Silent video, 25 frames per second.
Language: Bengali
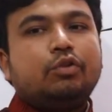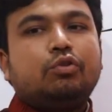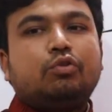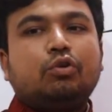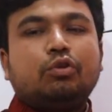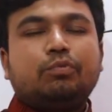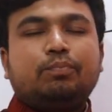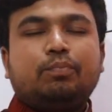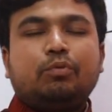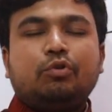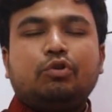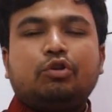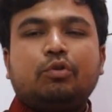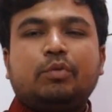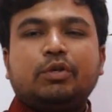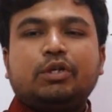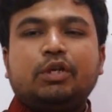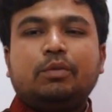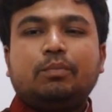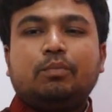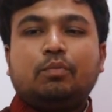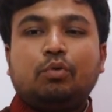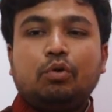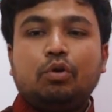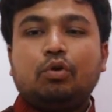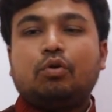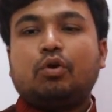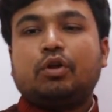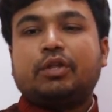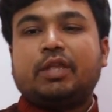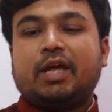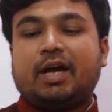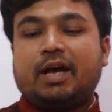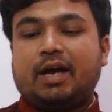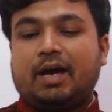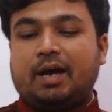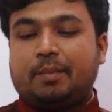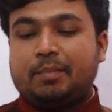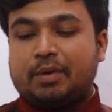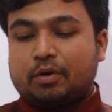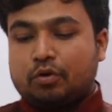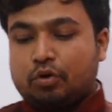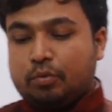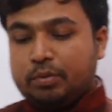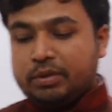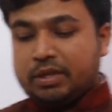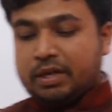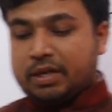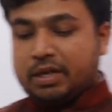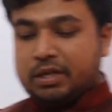তৎপুরুষ সমাসের মূল কথা আমরা
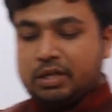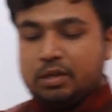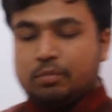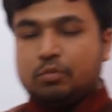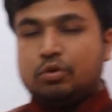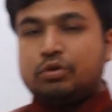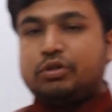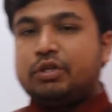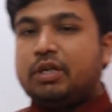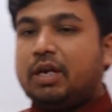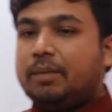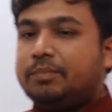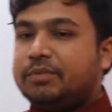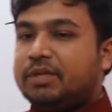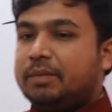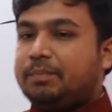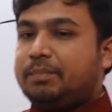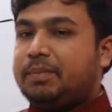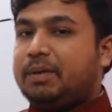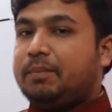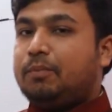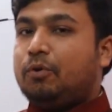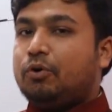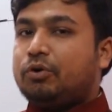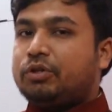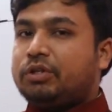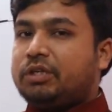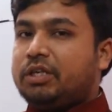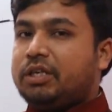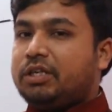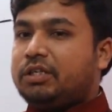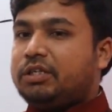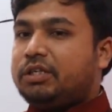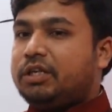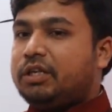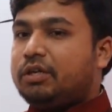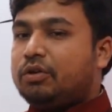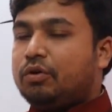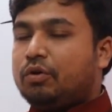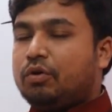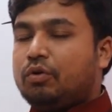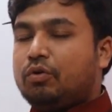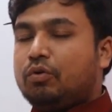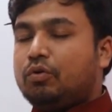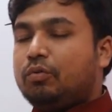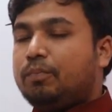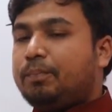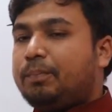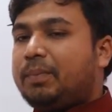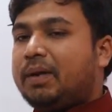কবিতার ক্ষেত্রে বলছিলাম যে বিভক্তির চিহ্ন
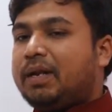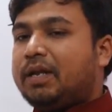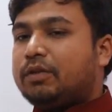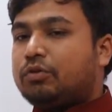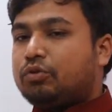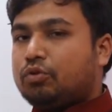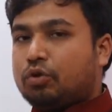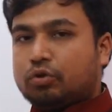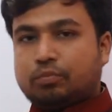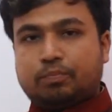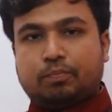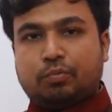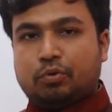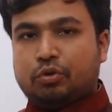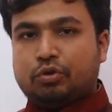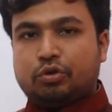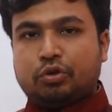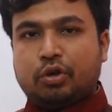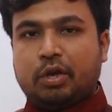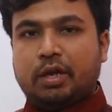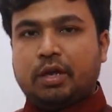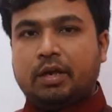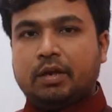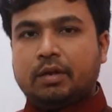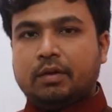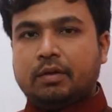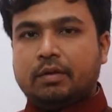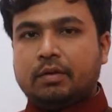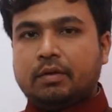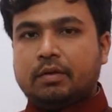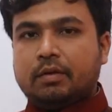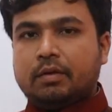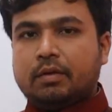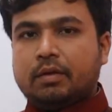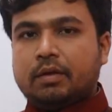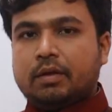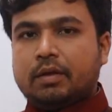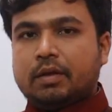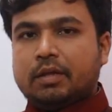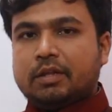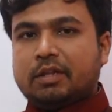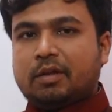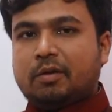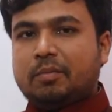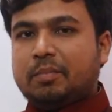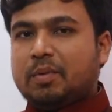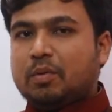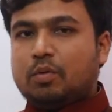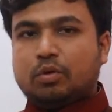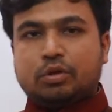লুপ পেলে তৎপুরুষ হয়
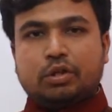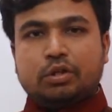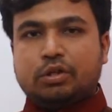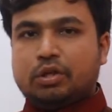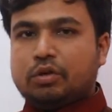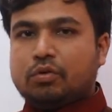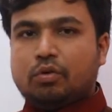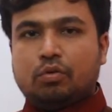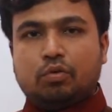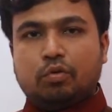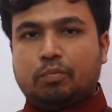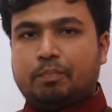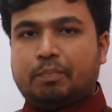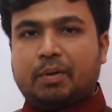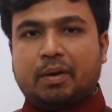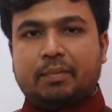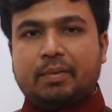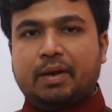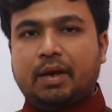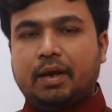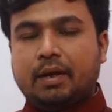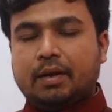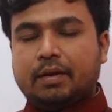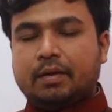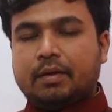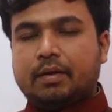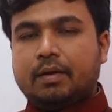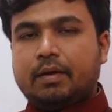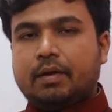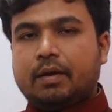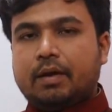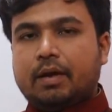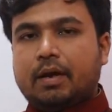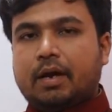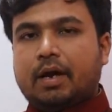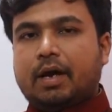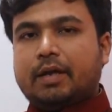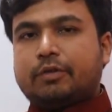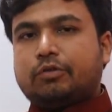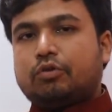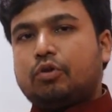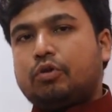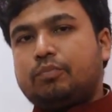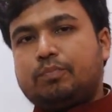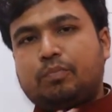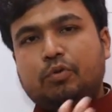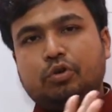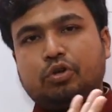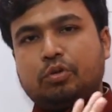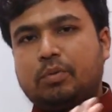তখন বিভক্তি চিহ্ন লুপ পাবে আর
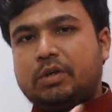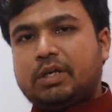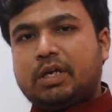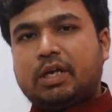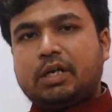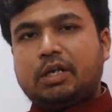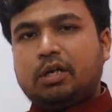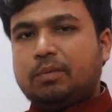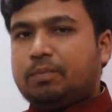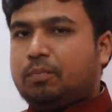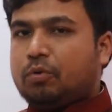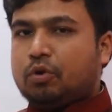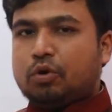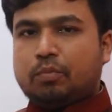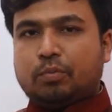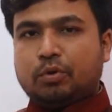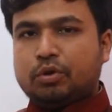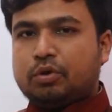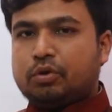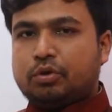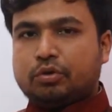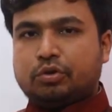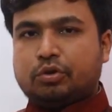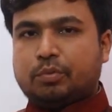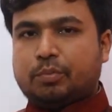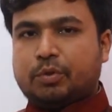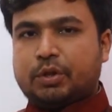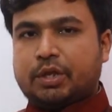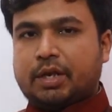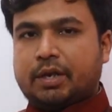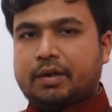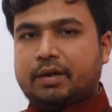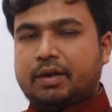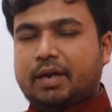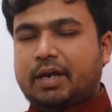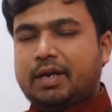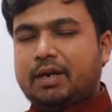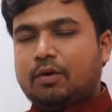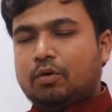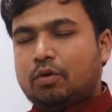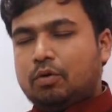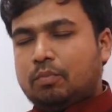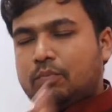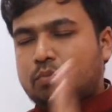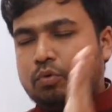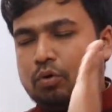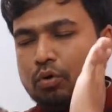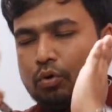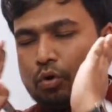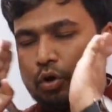তৎপুরুষ সমাসের ক্ষেত্রে পরপদের অর্থপ্রধান এটা হলো
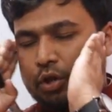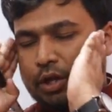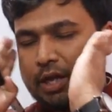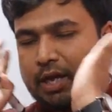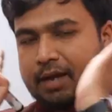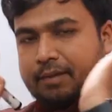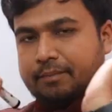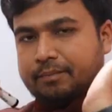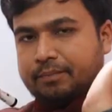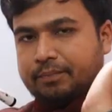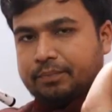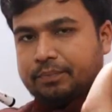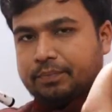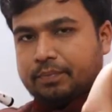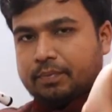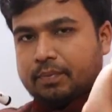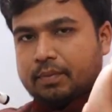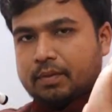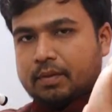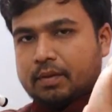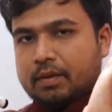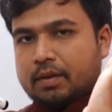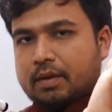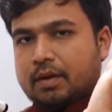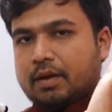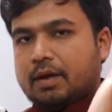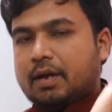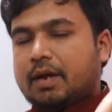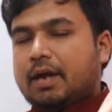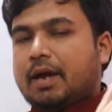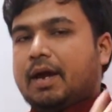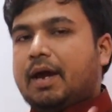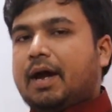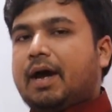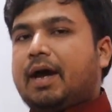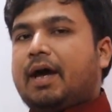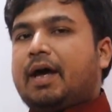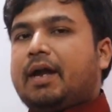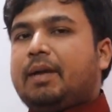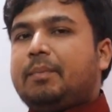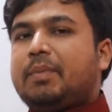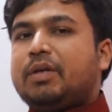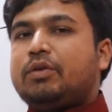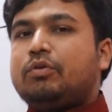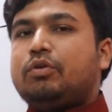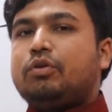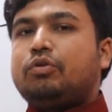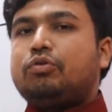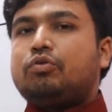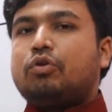মূল কথা আর এমনি
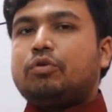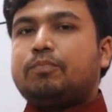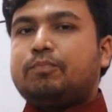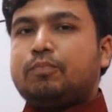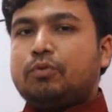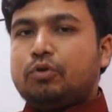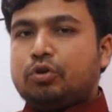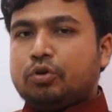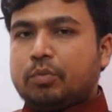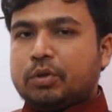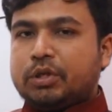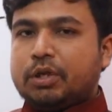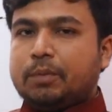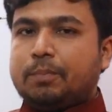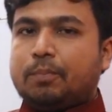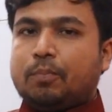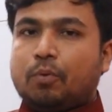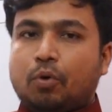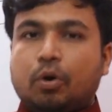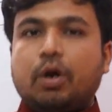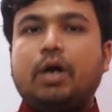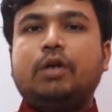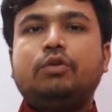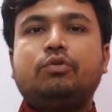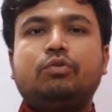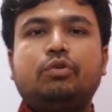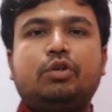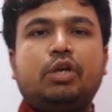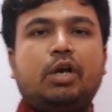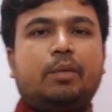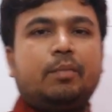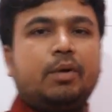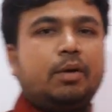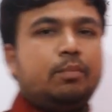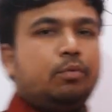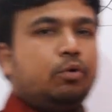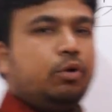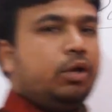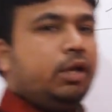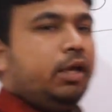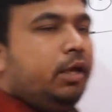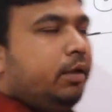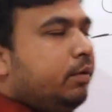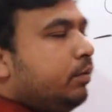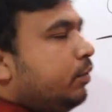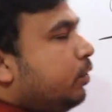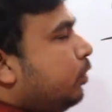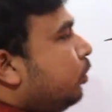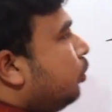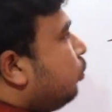যদি তৎপুরুষ সমাসের প্রকার যদি আমরা বলি
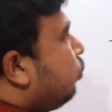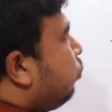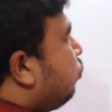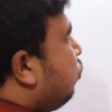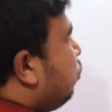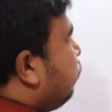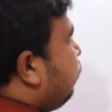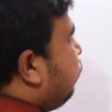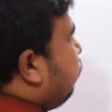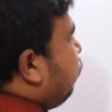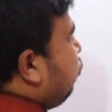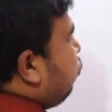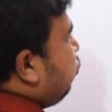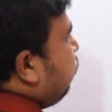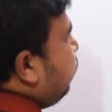তৎপুরুষ